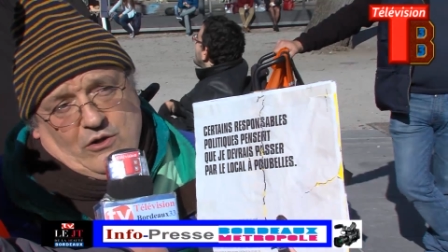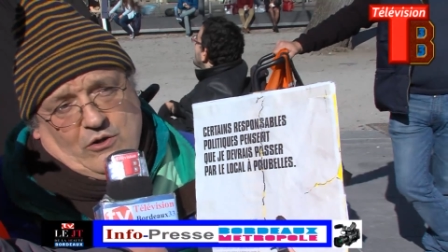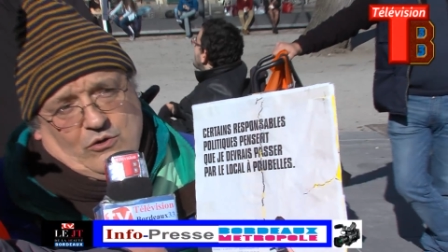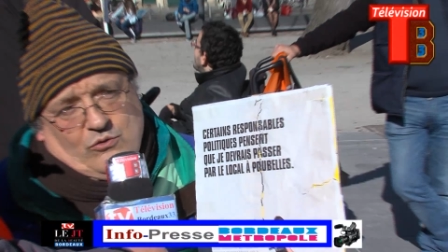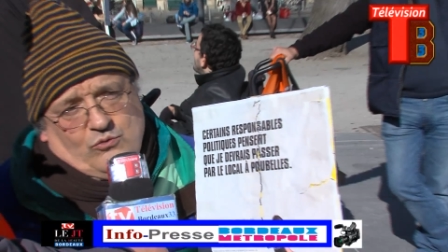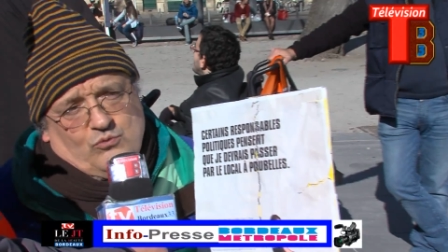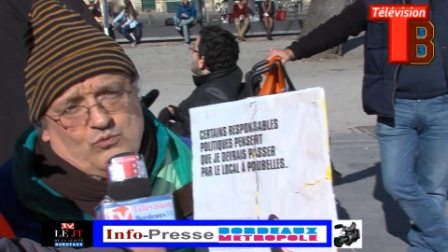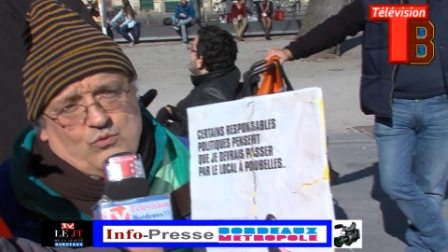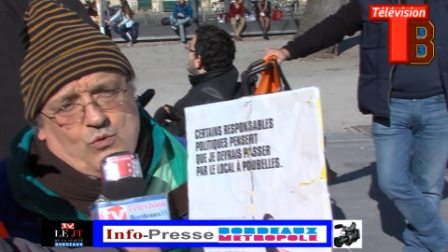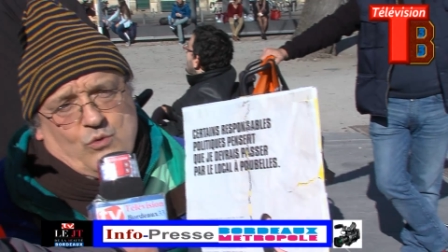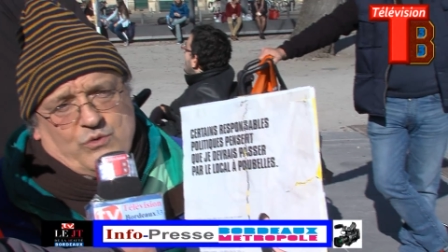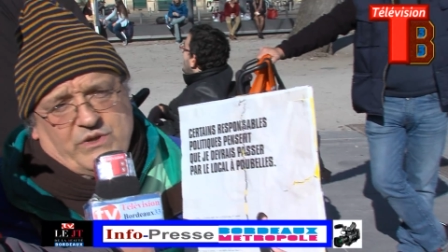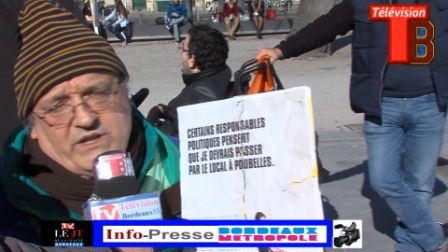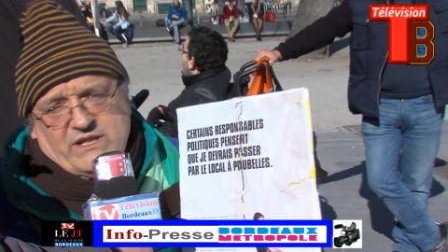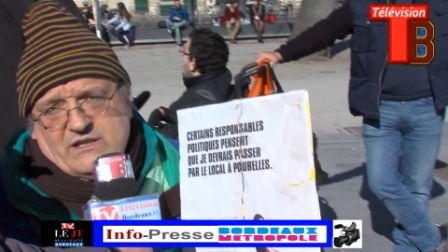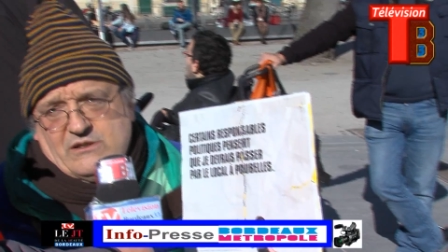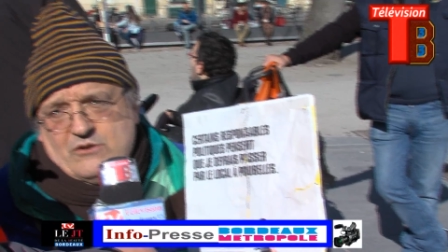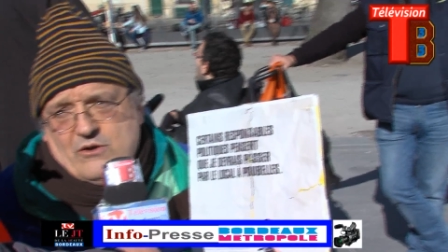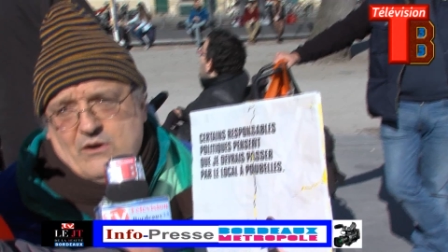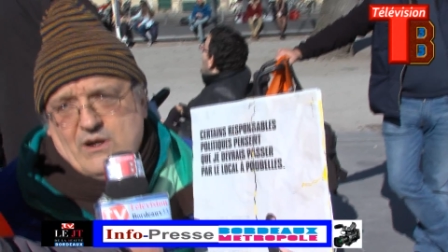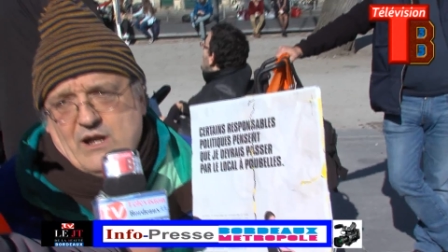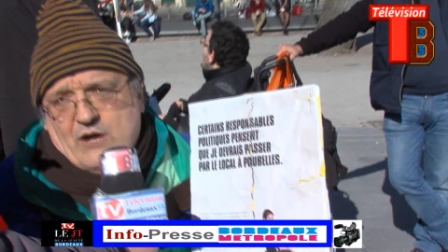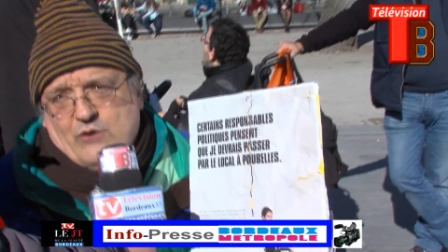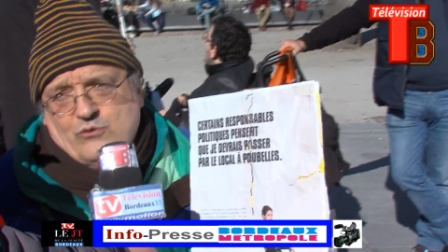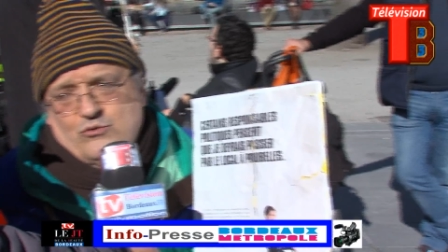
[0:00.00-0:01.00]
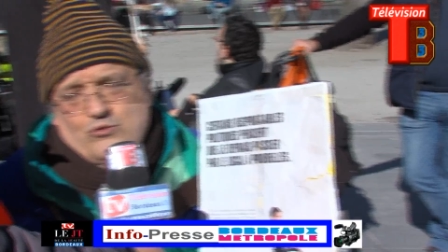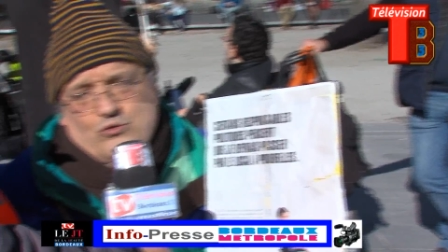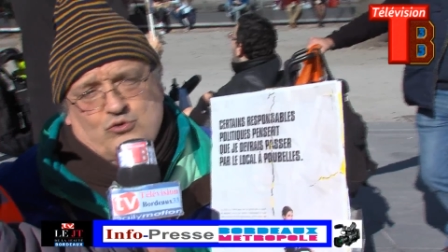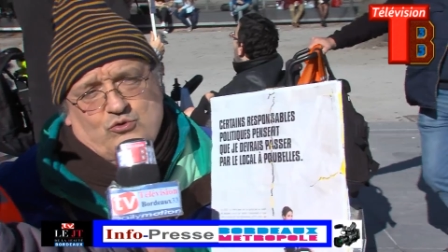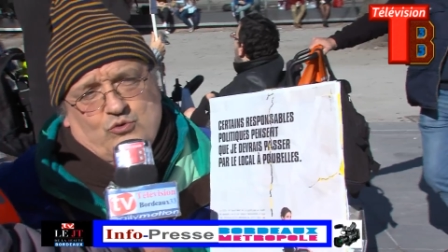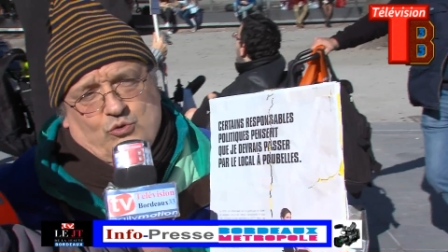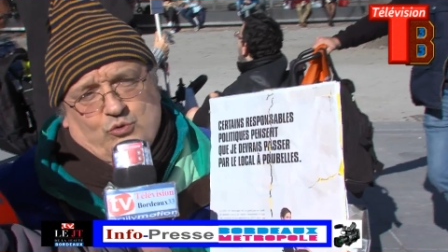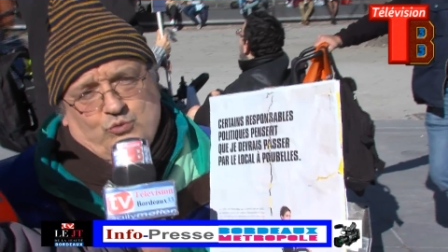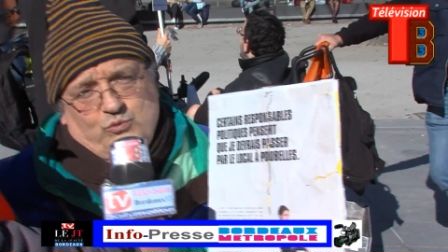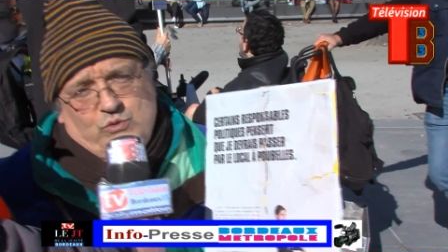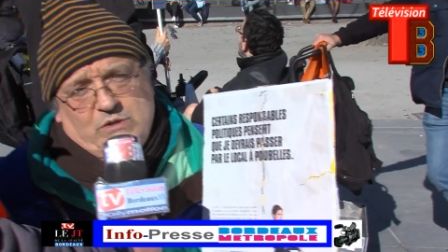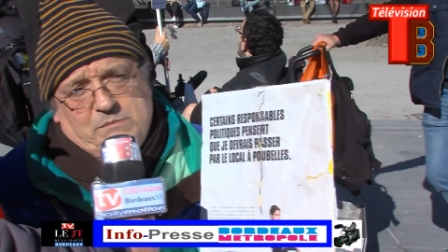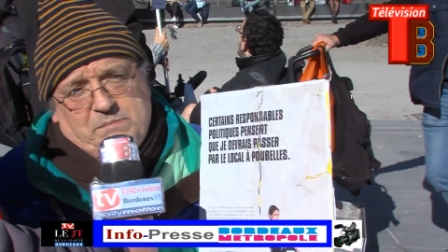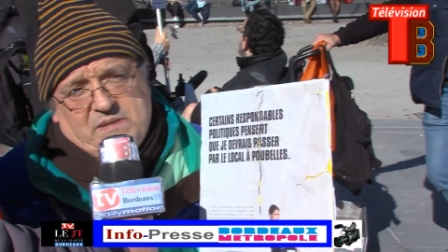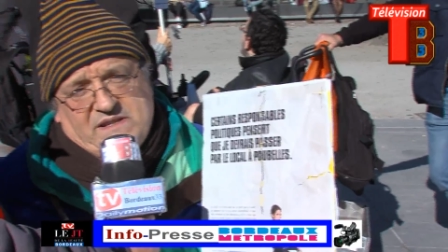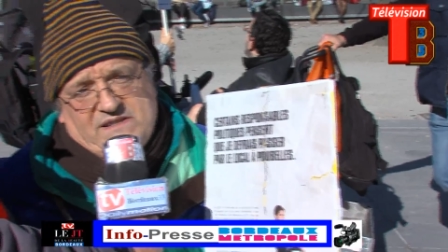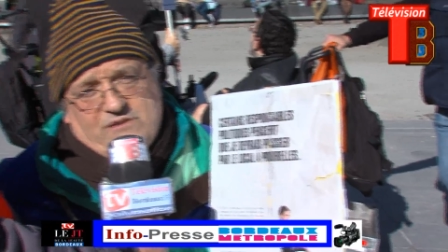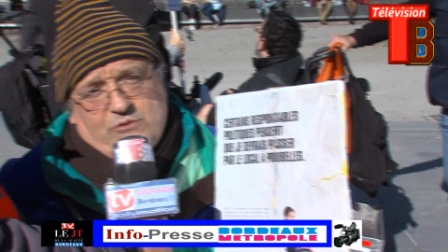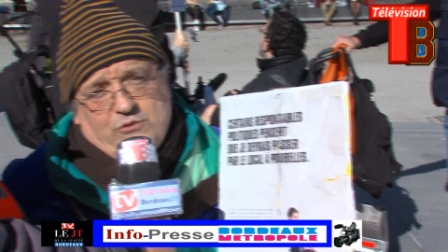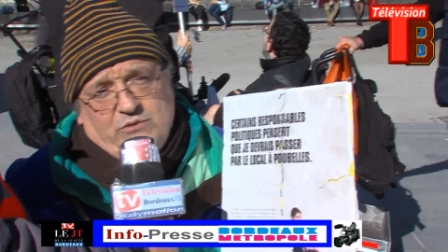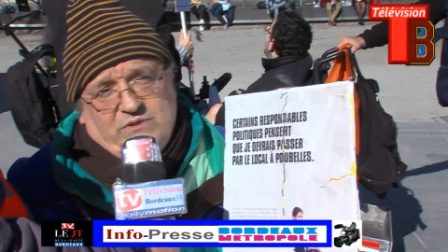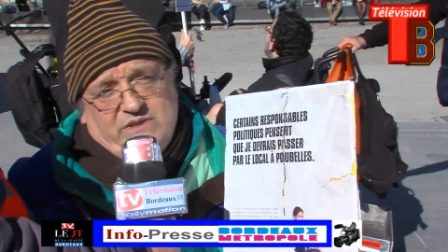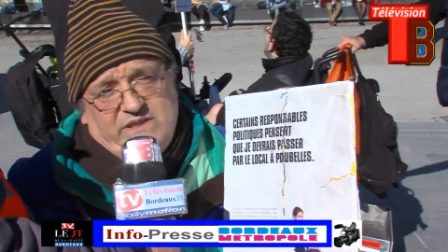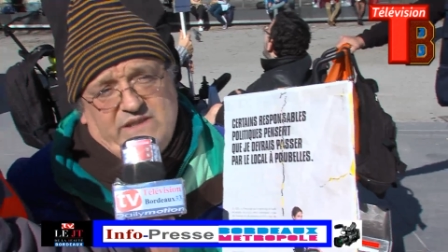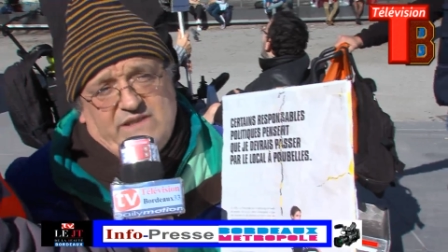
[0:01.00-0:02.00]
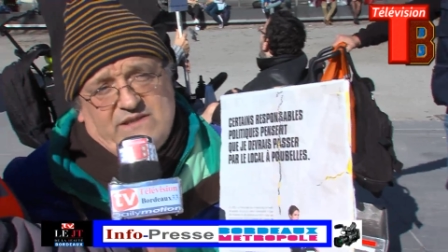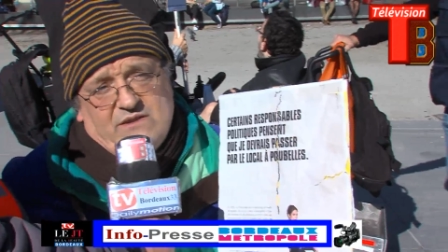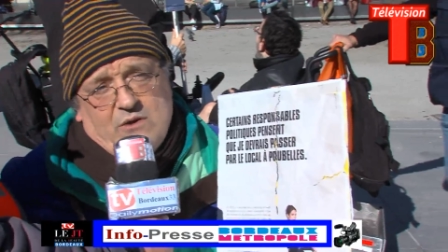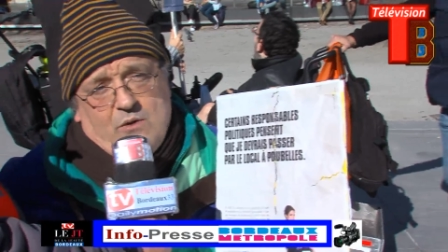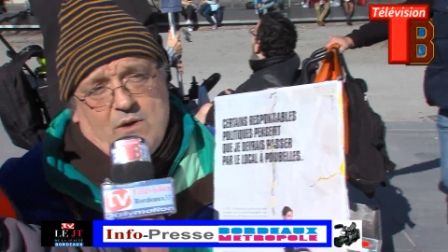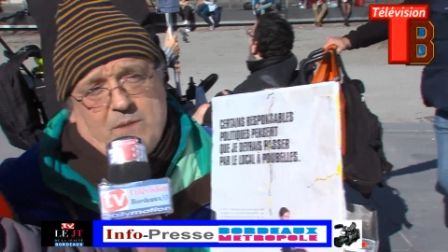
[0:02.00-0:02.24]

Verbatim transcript: nous, on est dans la rue aujourd'hui parce que dix